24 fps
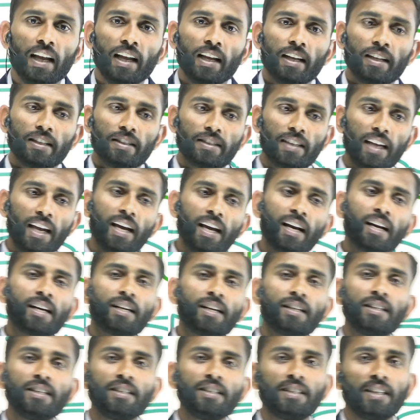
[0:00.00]
शेयर कर
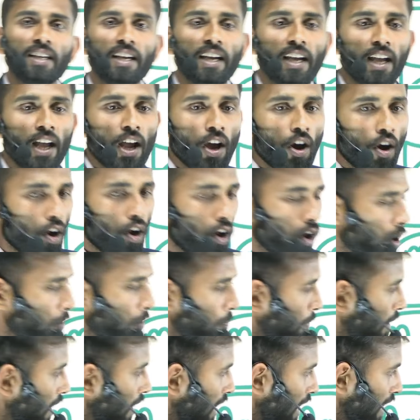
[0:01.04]
दीजिए और बेल
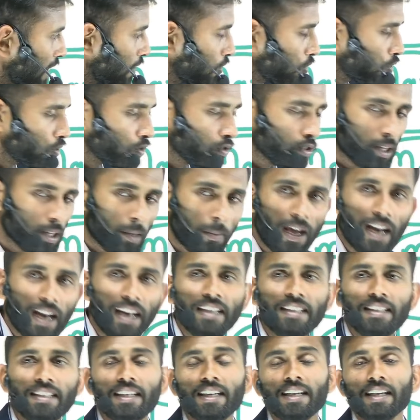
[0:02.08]
आइकन को दबा लीजिए
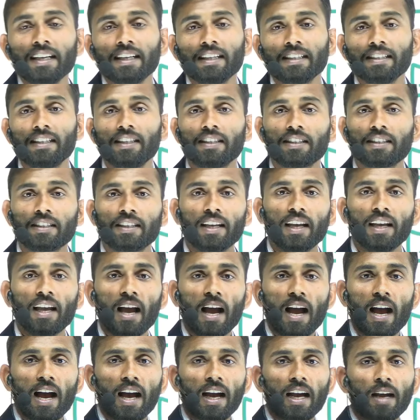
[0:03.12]
जिससे
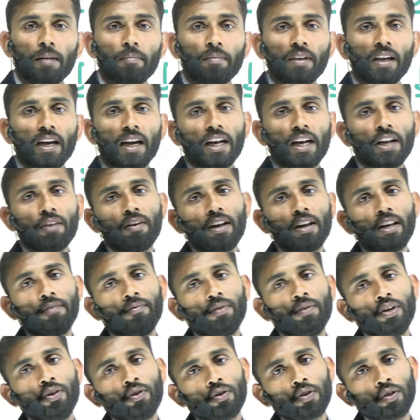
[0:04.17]
आगामी आने वाली वीडियो
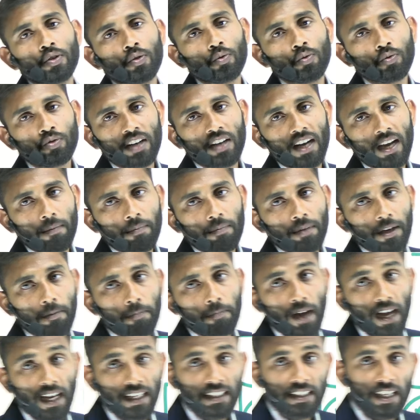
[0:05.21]
की सूचना आपके
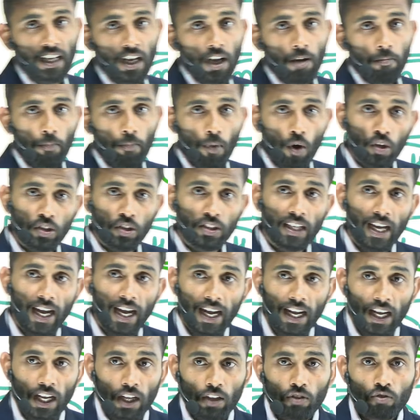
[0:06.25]
पास पहुंच जाए
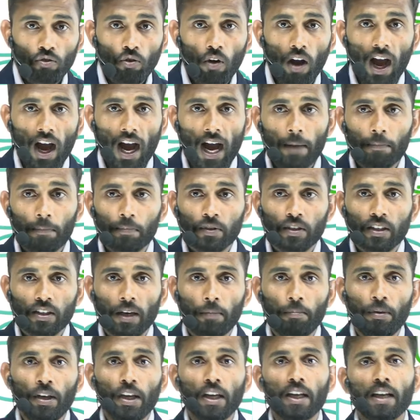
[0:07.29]
तो आप सभी
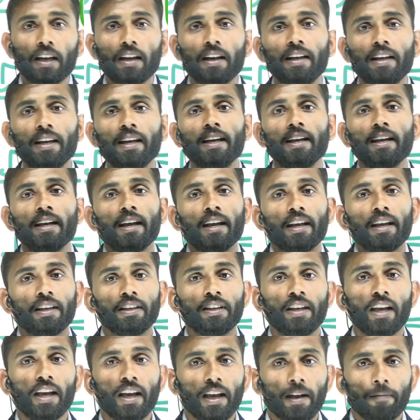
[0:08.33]
के लिए
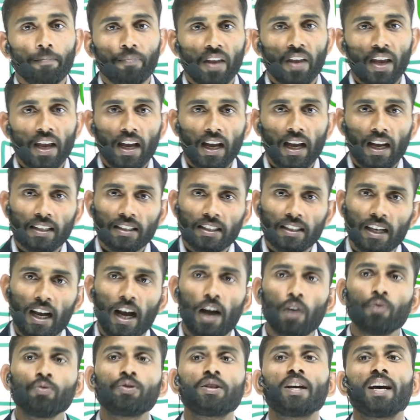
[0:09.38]
ये एक अच्छा
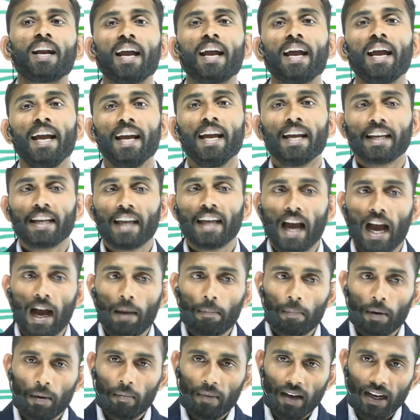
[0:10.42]
अवसर है कि आप
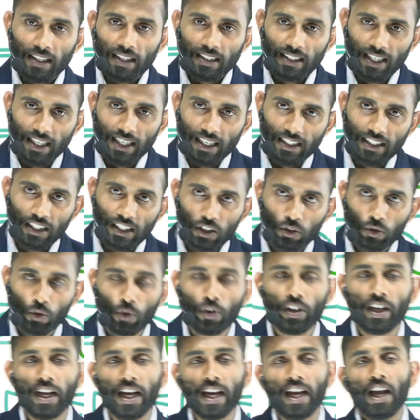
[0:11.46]
हमारे चैनल से जुड़िए
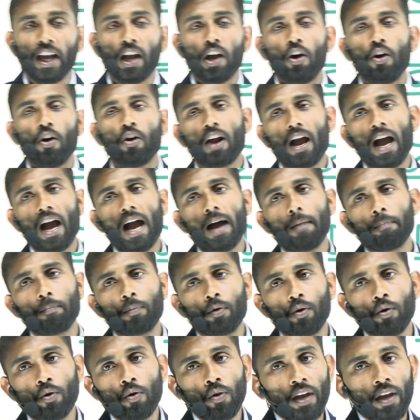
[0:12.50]
और आपको
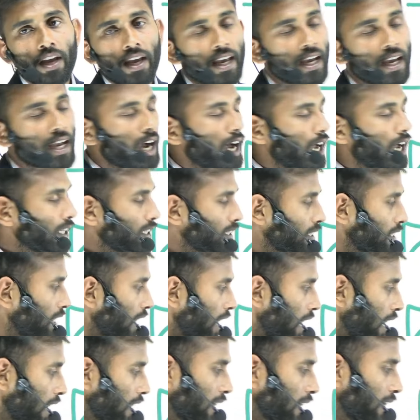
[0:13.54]
एक अच्छा
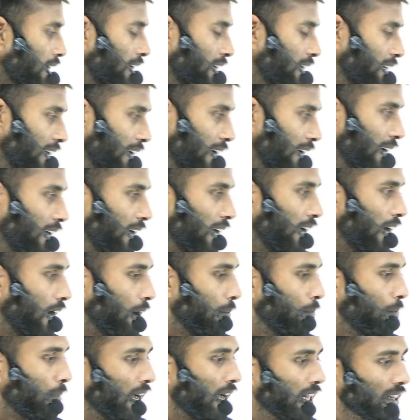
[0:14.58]
कंटेंट हम
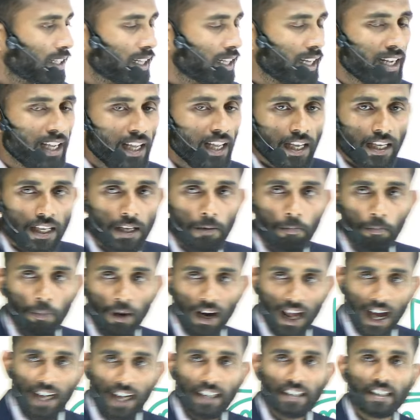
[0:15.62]
बात करें कि पढ़ाई
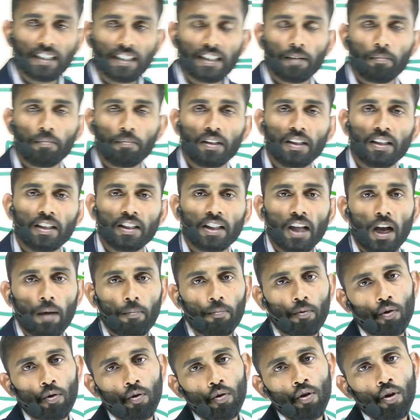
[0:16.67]
से संबंधित आपको
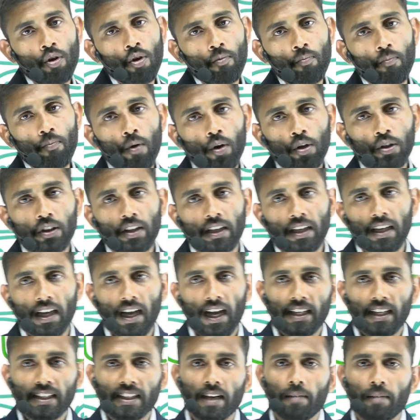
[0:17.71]
बहुत ही
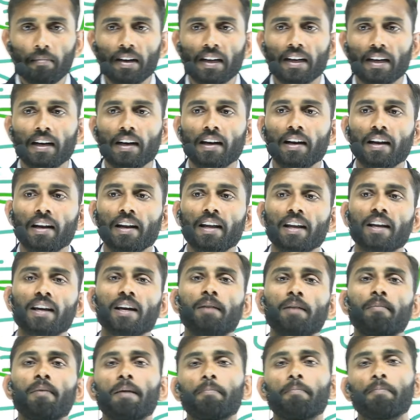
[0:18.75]
अच्छा मैटर लेकर हम
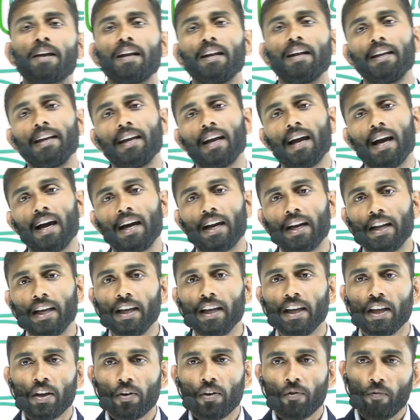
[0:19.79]
आपके लिए आने
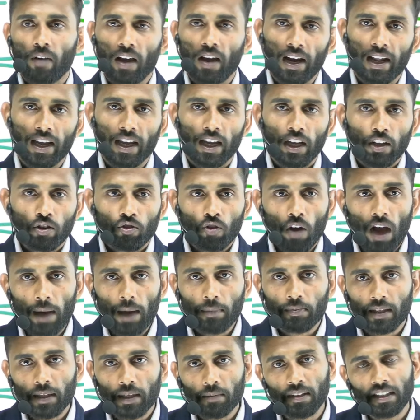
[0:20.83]
वाले हैं तो आप
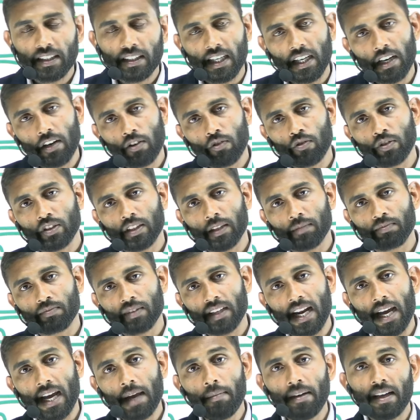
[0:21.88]
सभी चैनल को
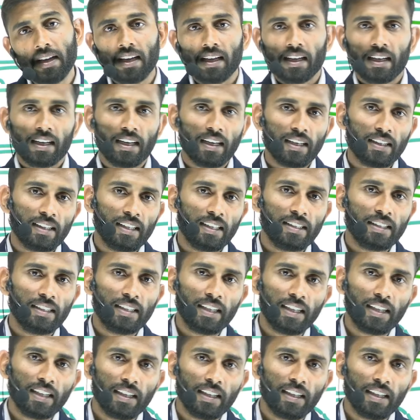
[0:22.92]
सब्सक्राइब कर दीजिए